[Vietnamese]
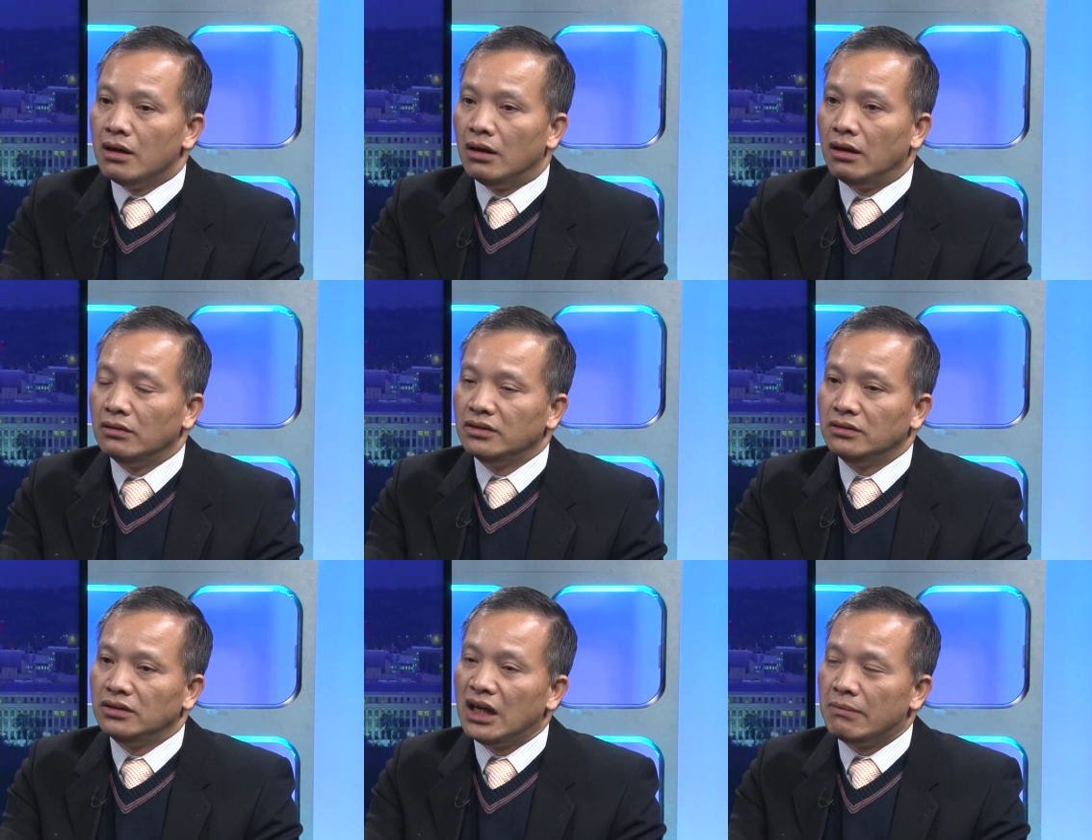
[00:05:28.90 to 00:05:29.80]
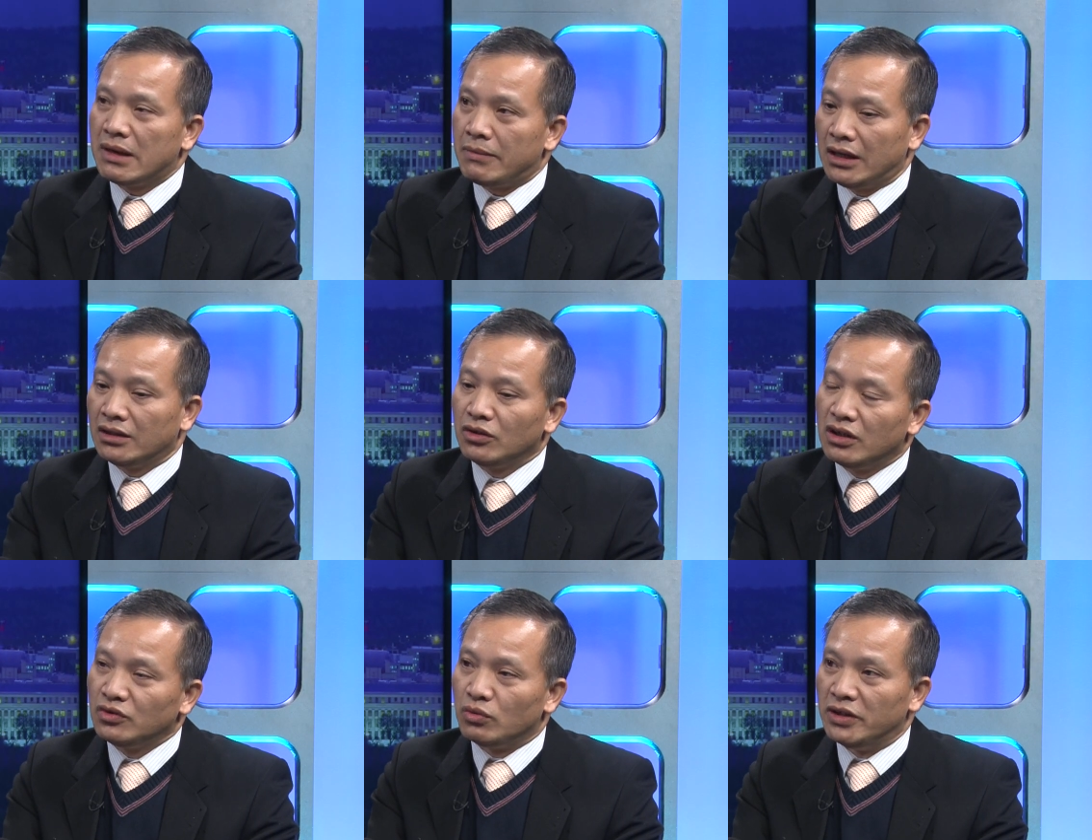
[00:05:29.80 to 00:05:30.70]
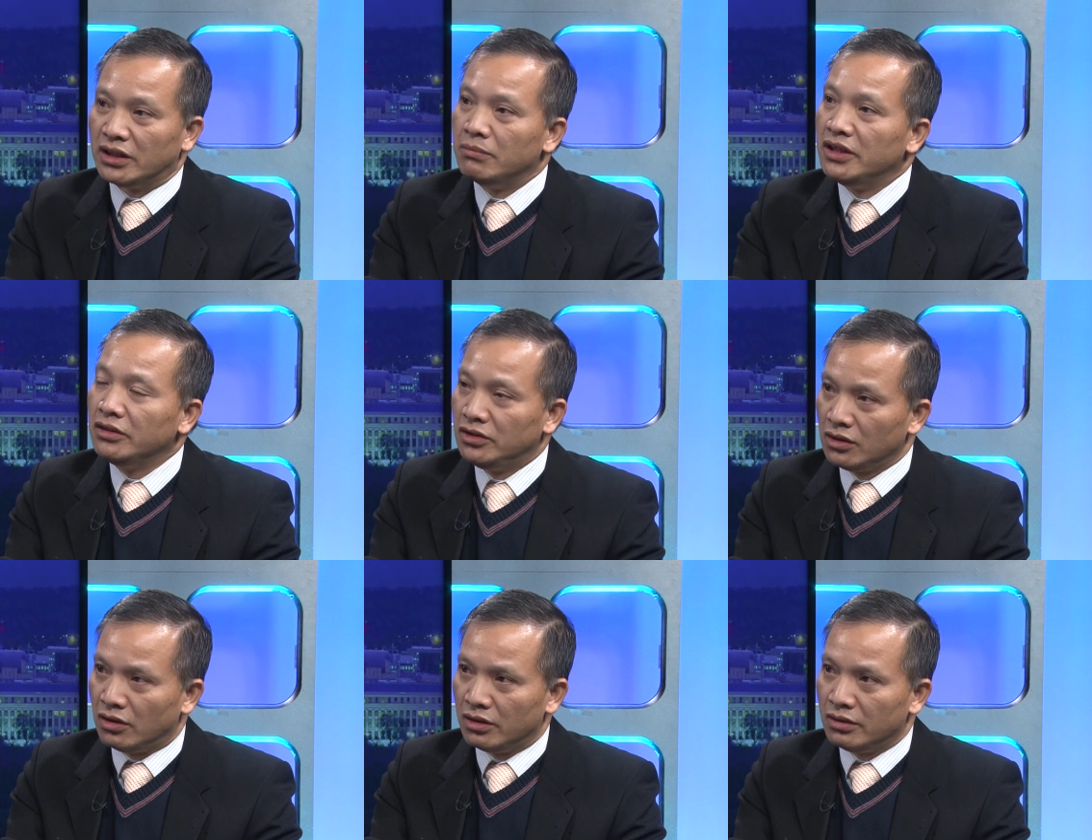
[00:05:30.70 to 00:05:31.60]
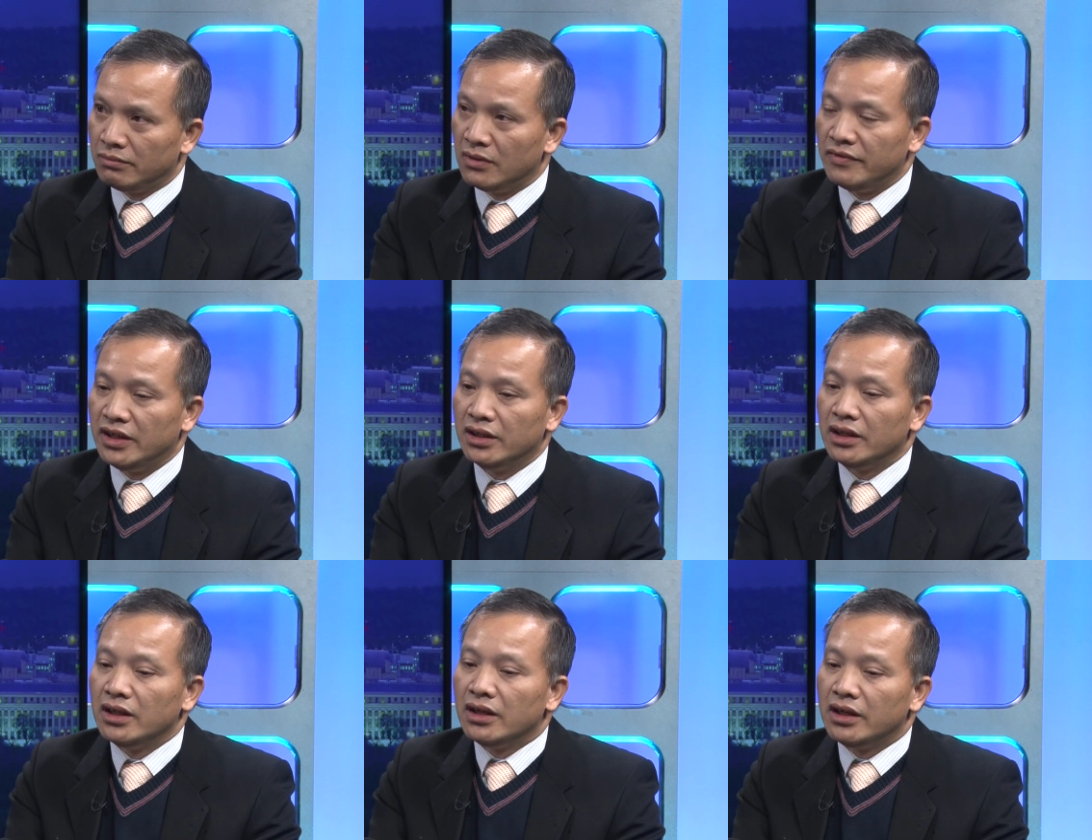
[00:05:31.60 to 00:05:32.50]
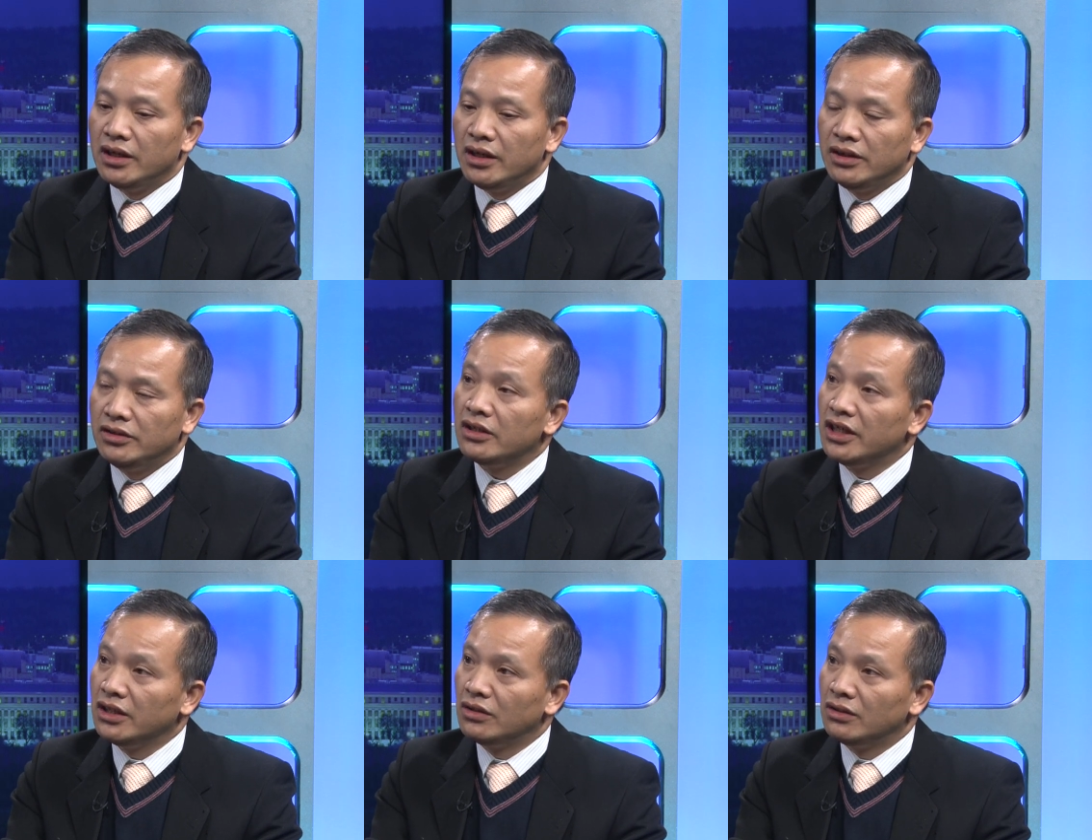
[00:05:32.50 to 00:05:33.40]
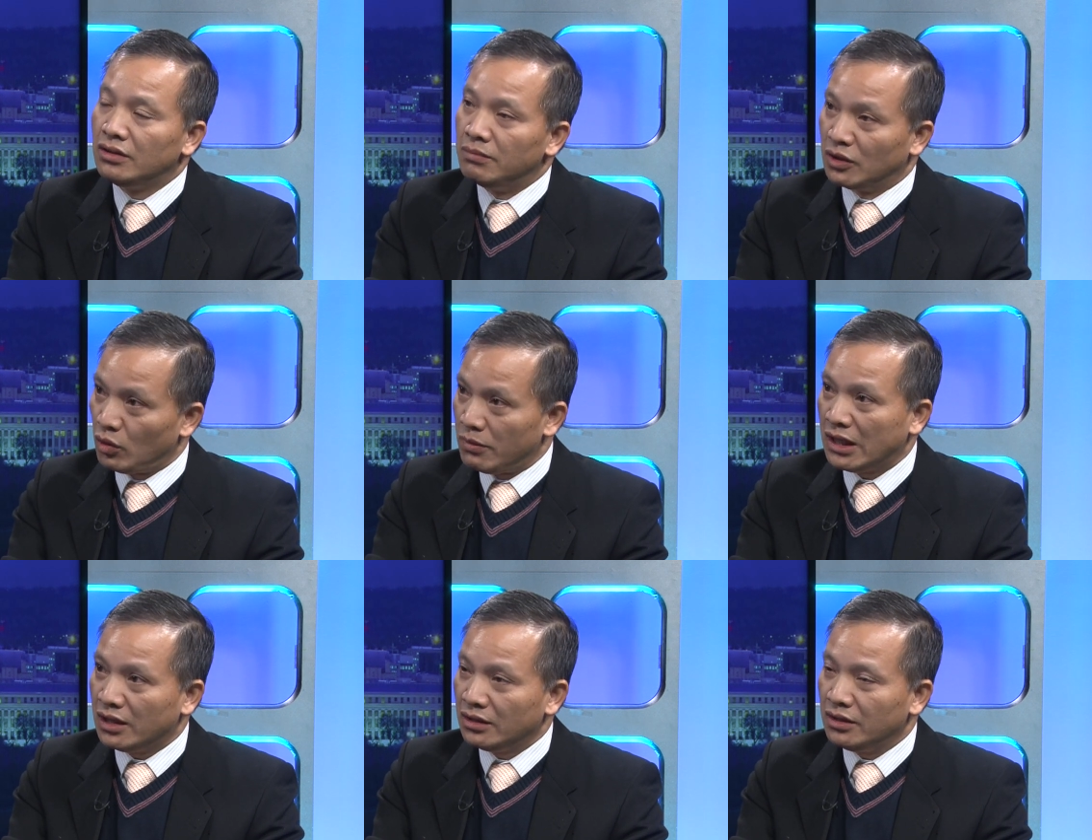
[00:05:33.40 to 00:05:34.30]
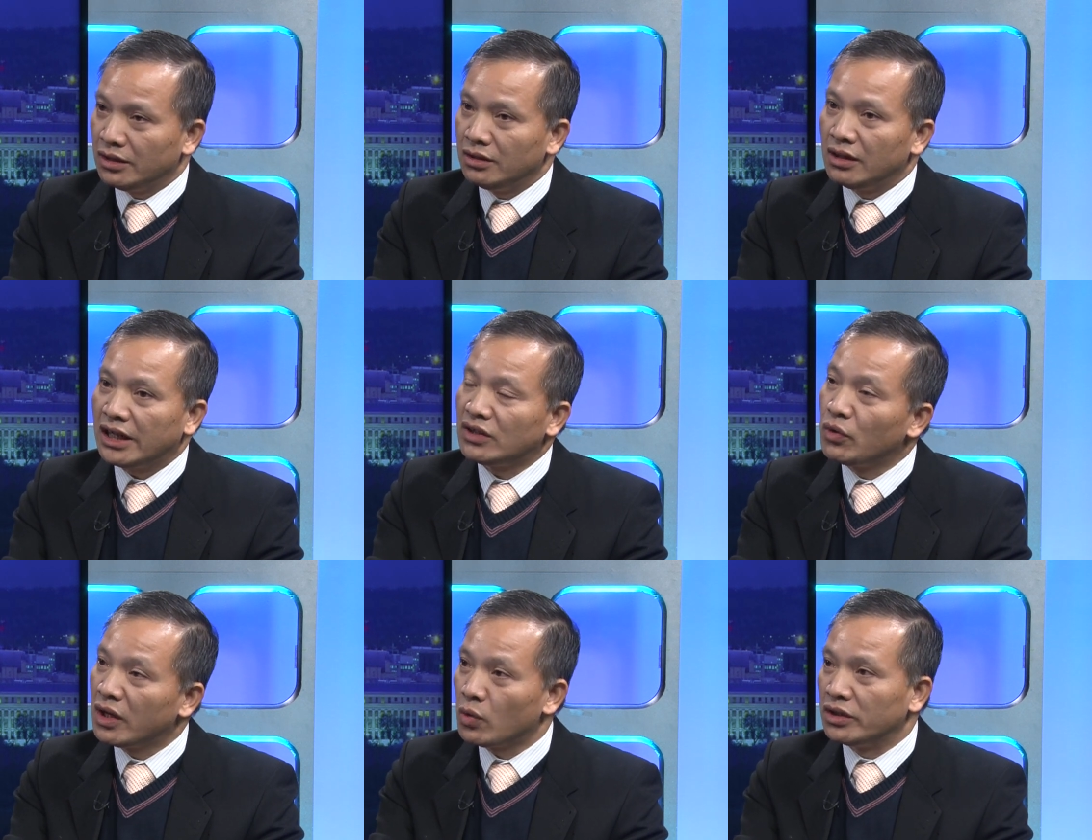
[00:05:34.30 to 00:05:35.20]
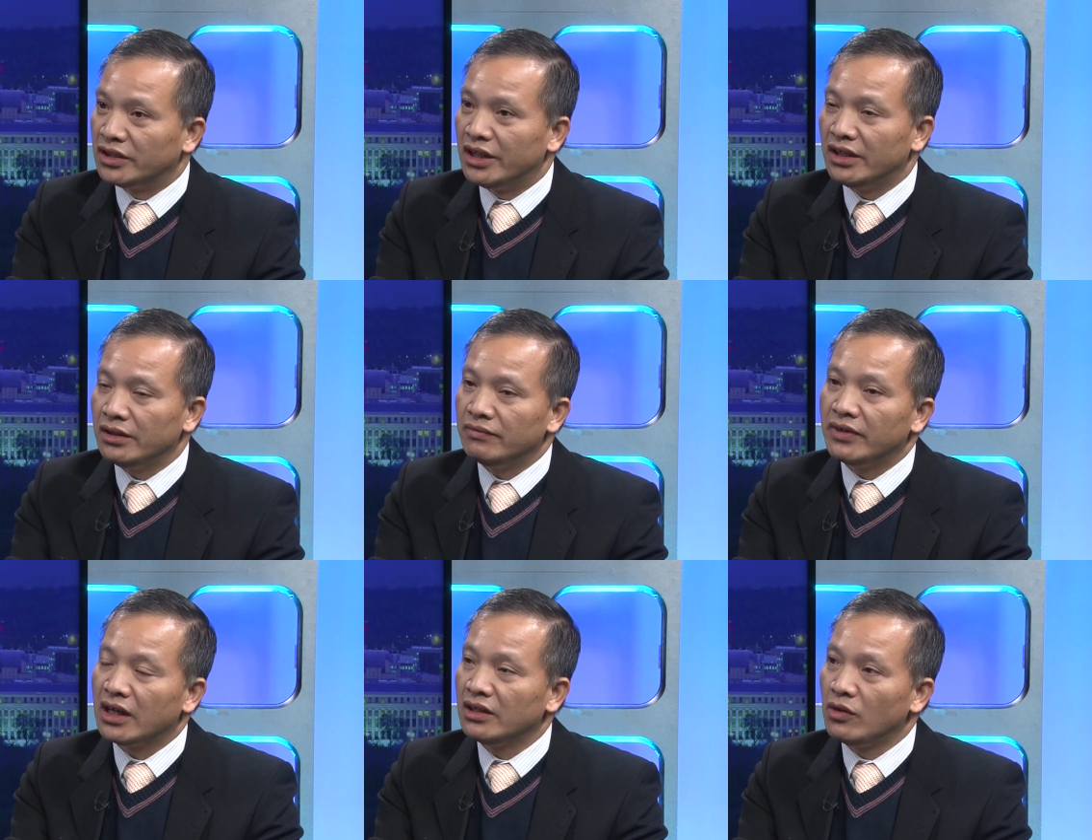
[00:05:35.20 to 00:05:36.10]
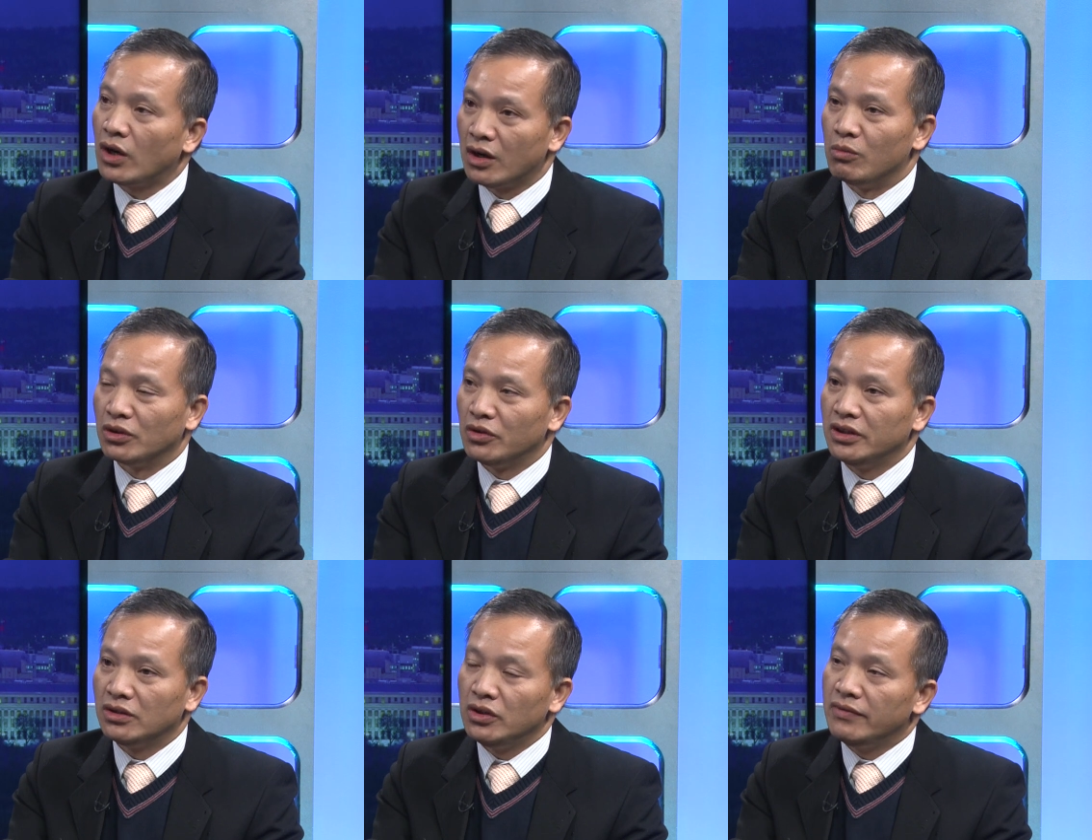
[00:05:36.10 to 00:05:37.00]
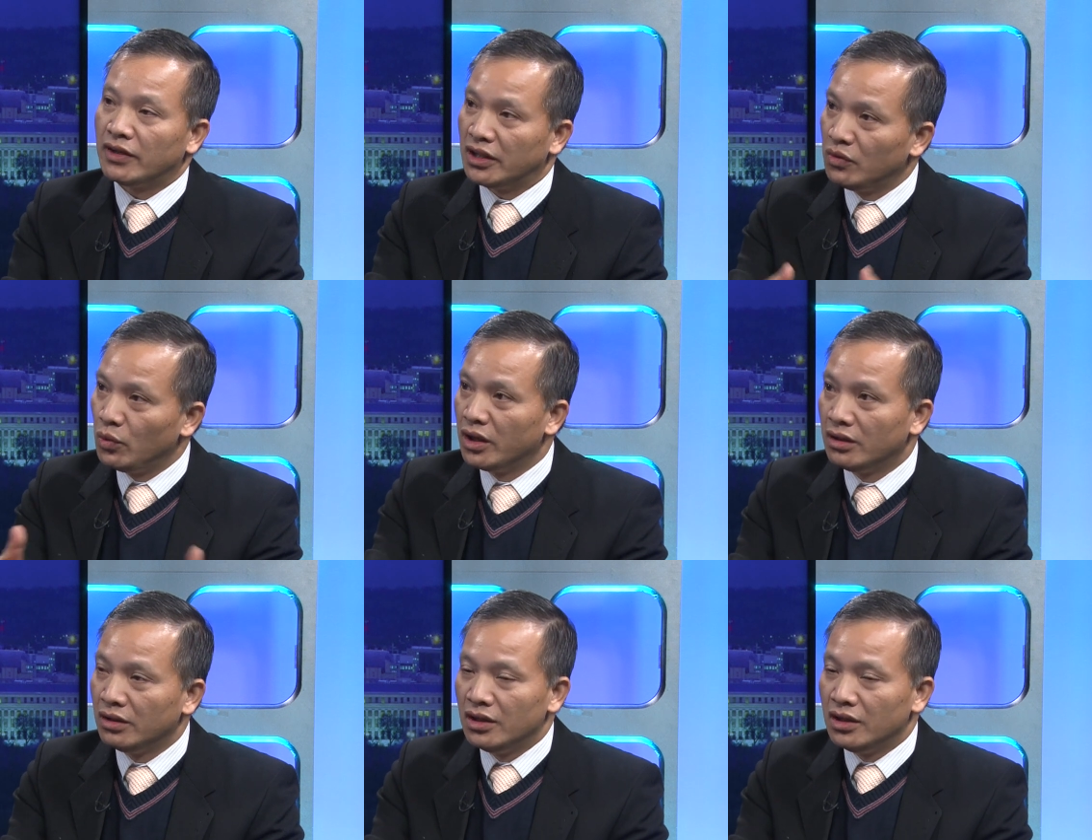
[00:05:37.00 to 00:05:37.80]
Ờ, rất là may mắn là tôi đã chuẩn bị tâm lý từ trước rồi bởi vì khi trước khi bờ tôi bắt thì từ ngay sau khi hết quản chế với cái những hoạt động của tôi như tôi đi vào Tây Nguyên